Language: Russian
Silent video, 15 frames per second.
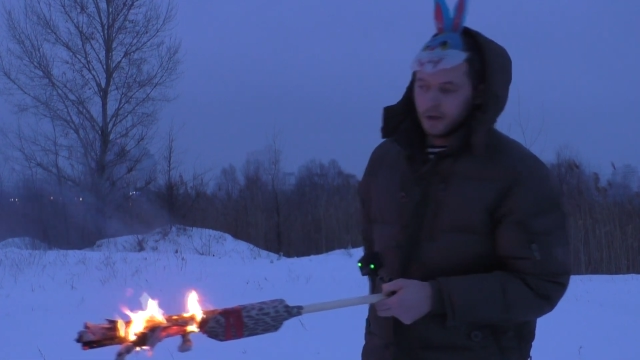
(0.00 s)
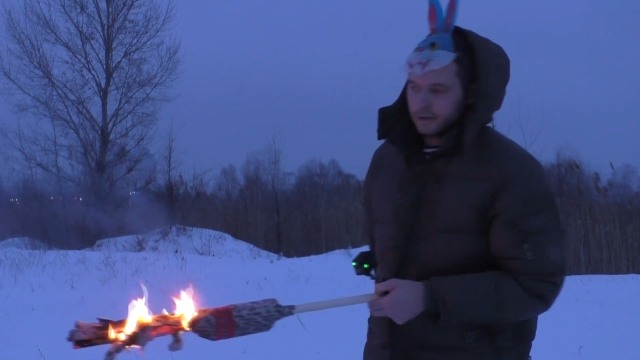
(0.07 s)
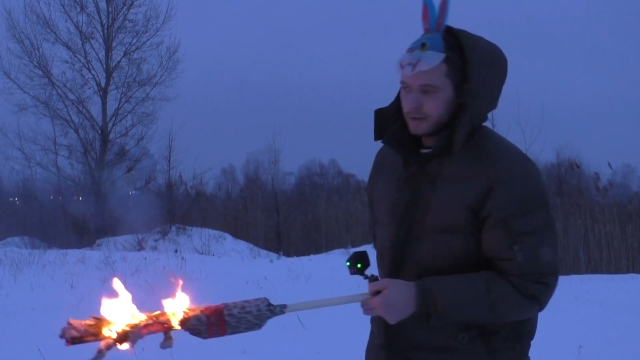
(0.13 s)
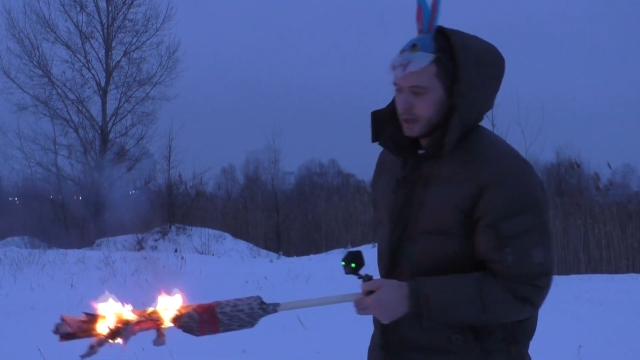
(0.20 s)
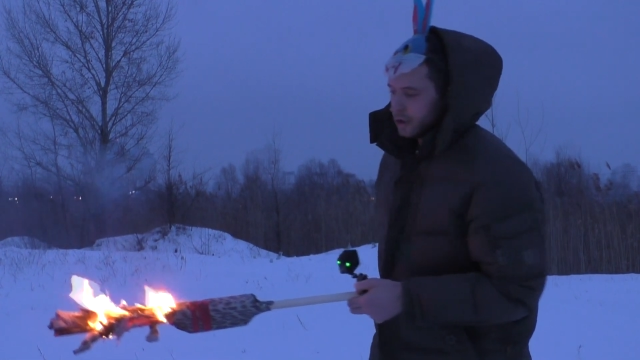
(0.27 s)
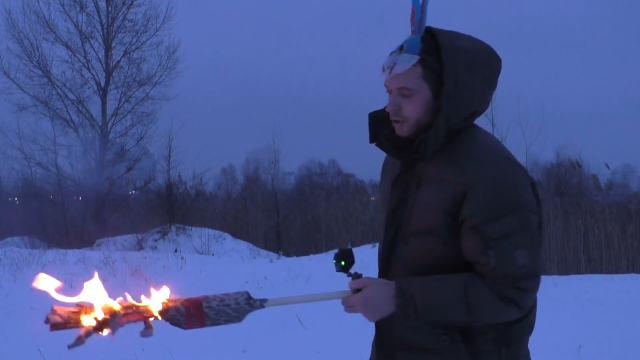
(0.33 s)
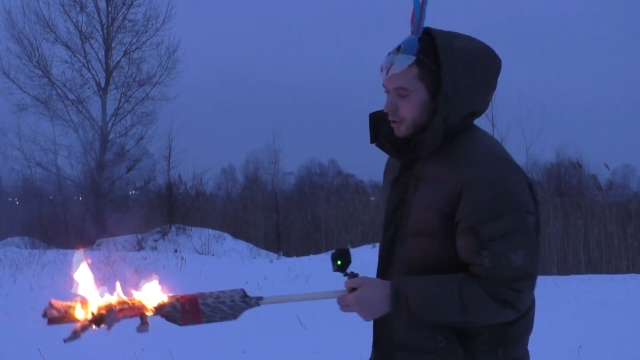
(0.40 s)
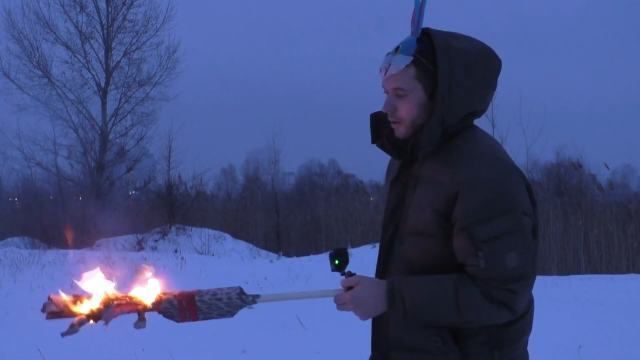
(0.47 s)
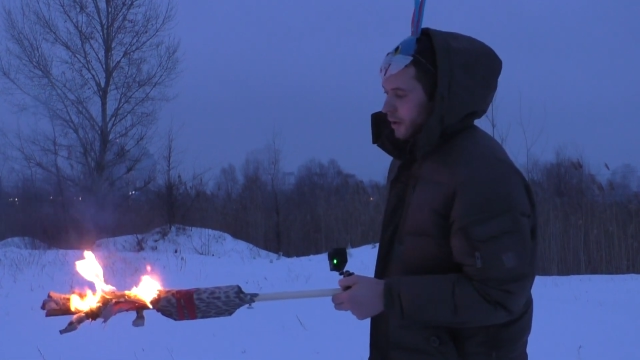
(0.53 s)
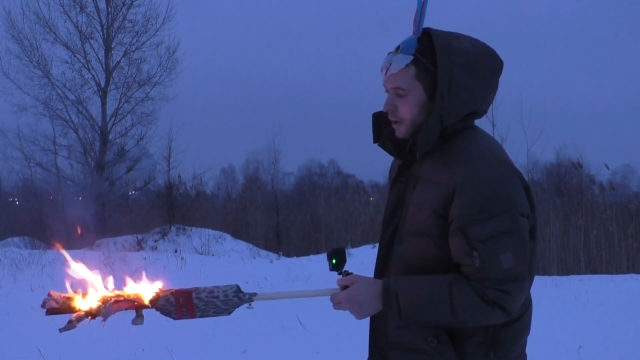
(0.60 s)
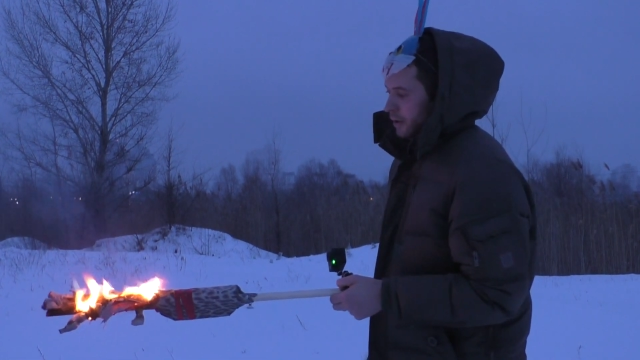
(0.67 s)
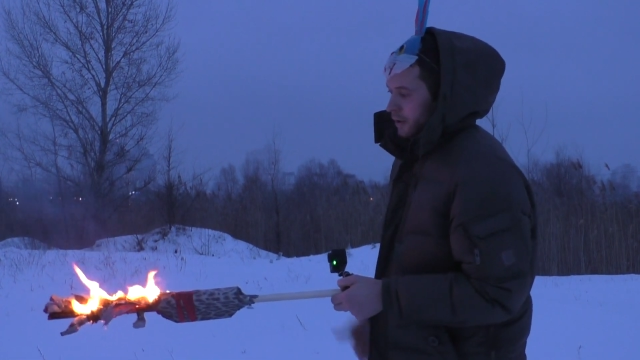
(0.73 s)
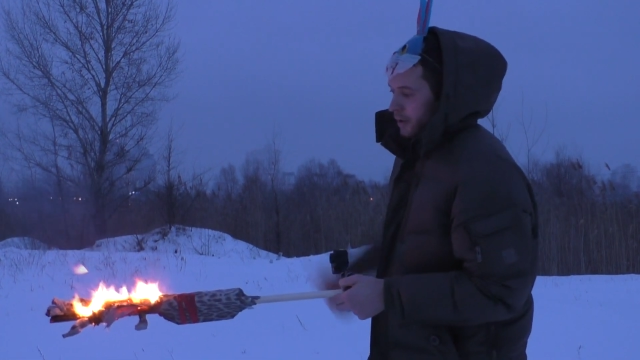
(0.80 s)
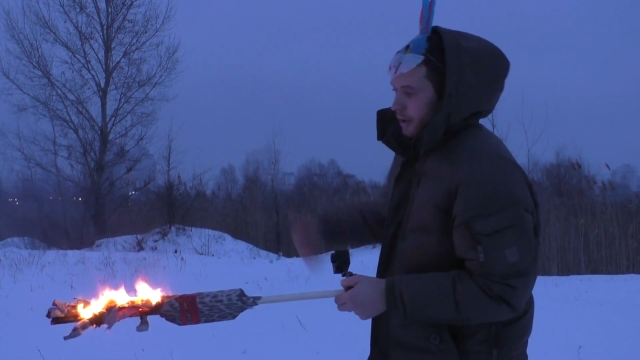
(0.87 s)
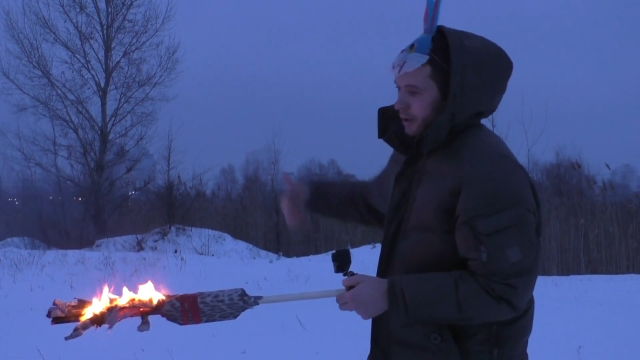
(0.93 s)
Так что
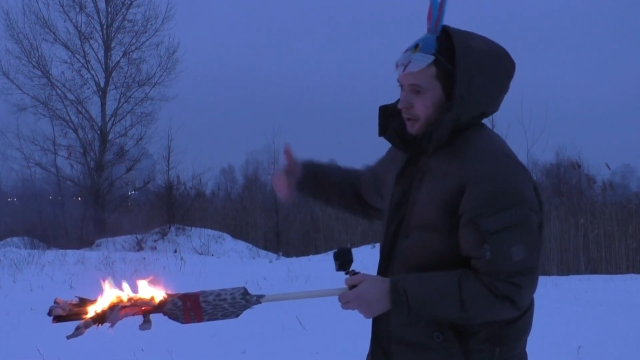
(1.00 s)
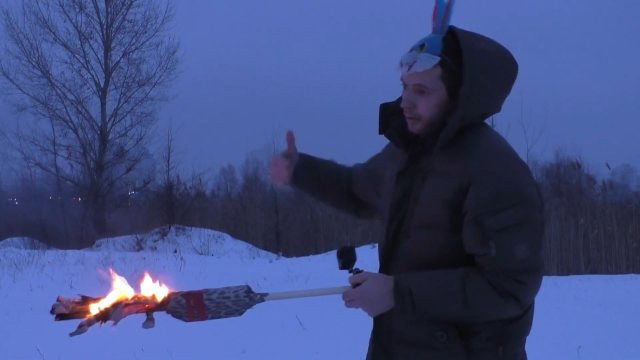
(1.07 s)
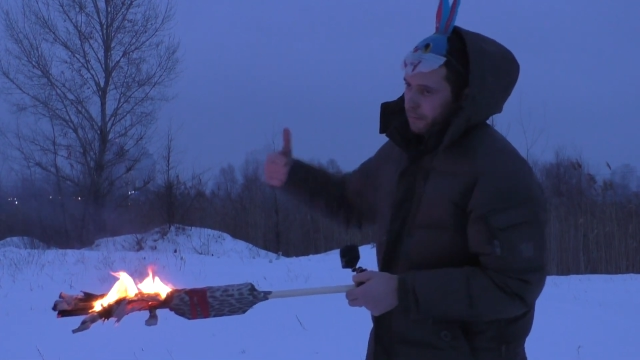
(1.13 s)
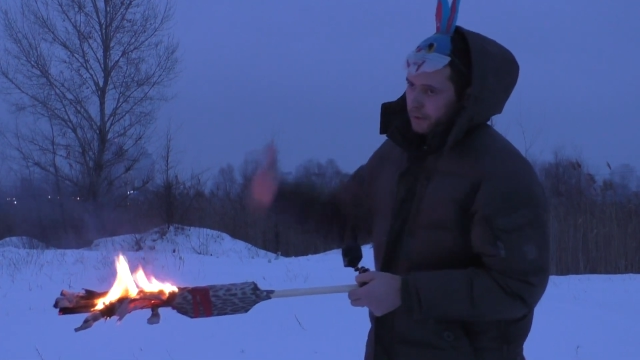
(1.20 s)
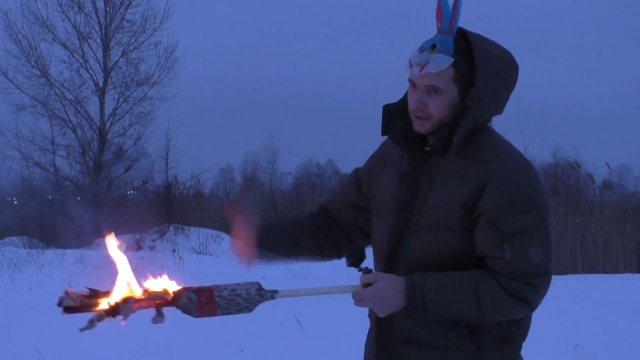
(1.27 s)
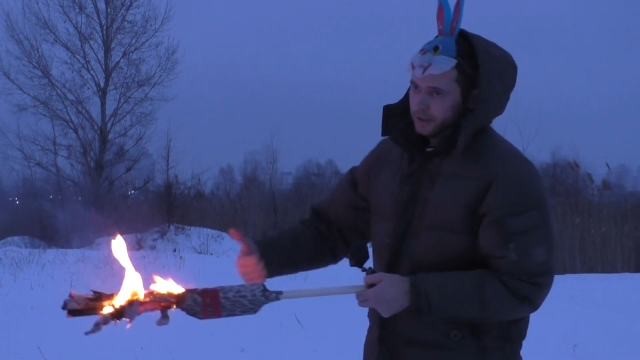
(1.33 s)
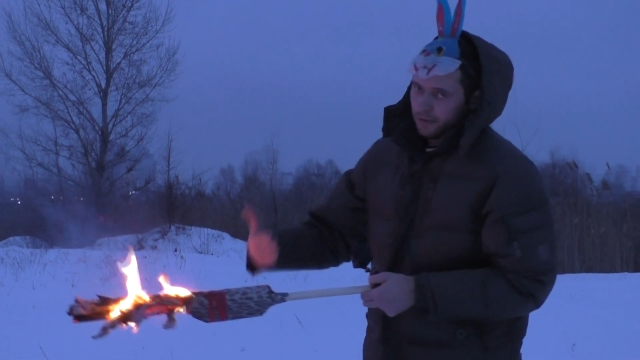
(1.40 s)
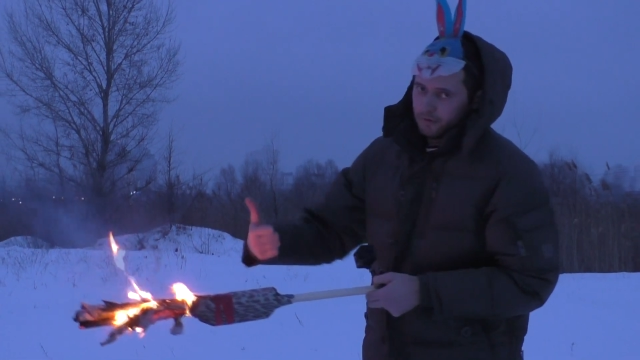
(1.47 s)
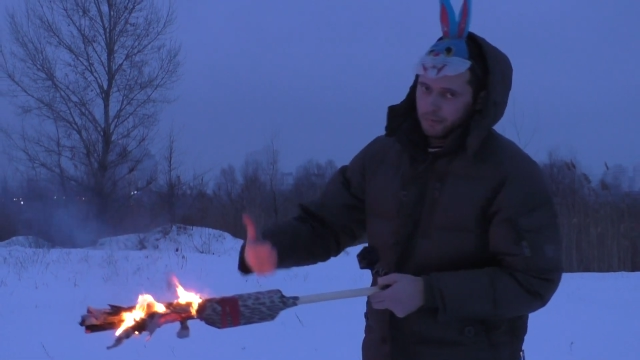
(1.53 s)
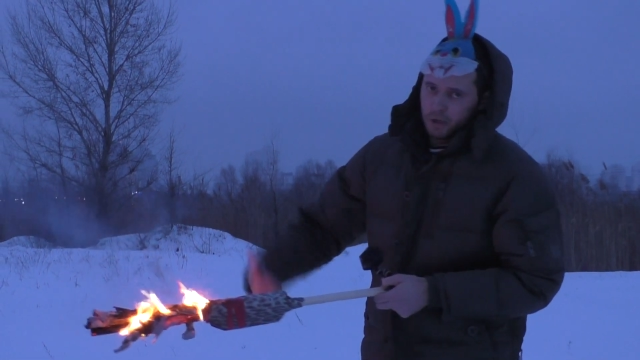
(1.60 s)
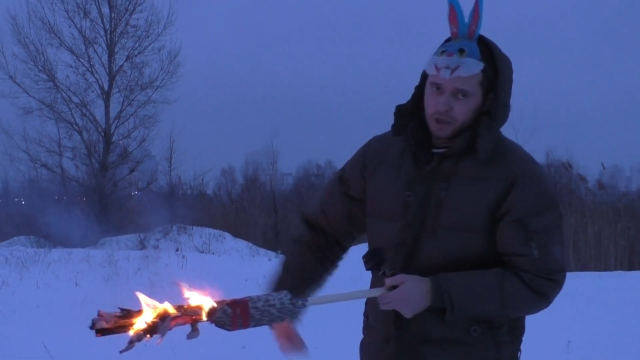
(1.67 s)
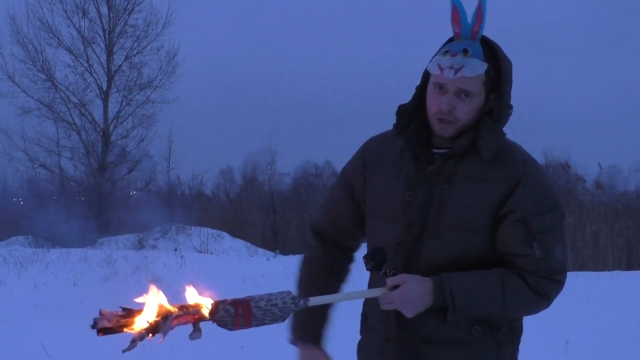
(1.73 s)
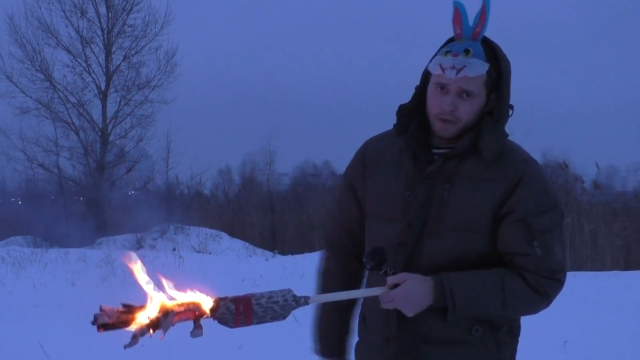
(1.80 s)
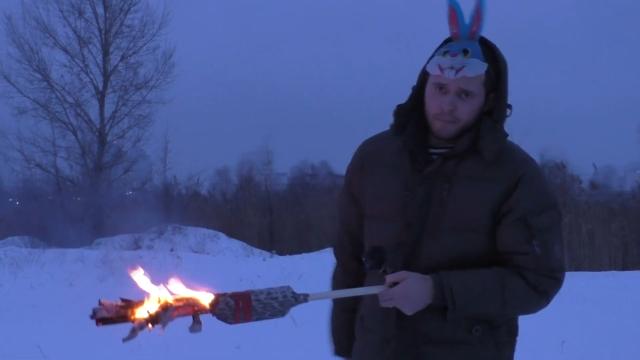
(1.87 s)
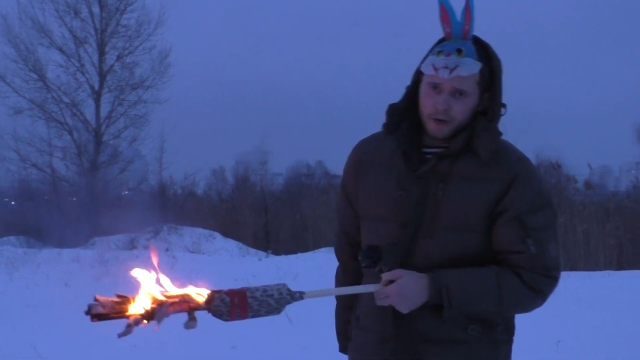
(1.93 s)
поставьте
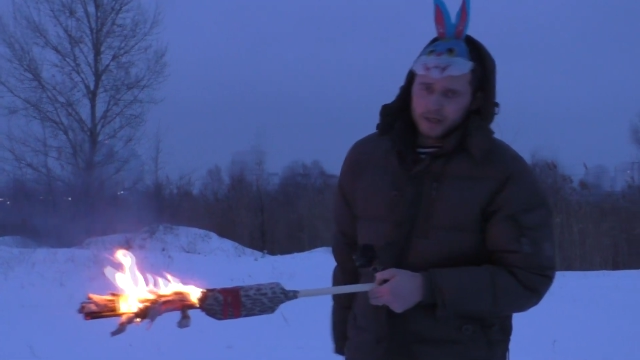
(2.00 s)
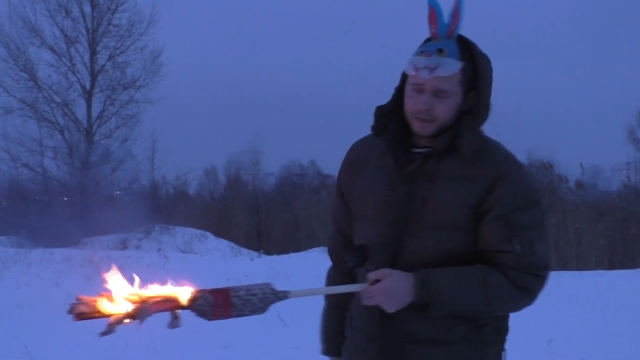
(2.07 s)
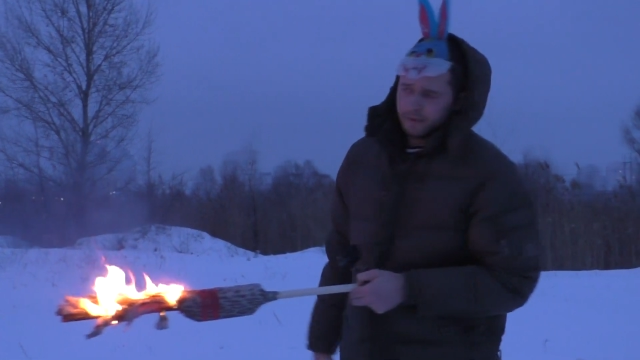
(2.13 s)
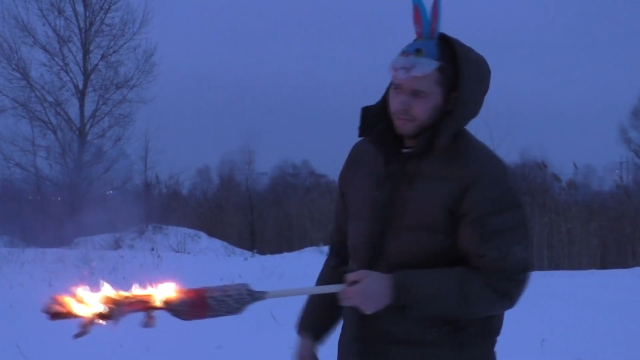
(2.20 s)
большие пальцы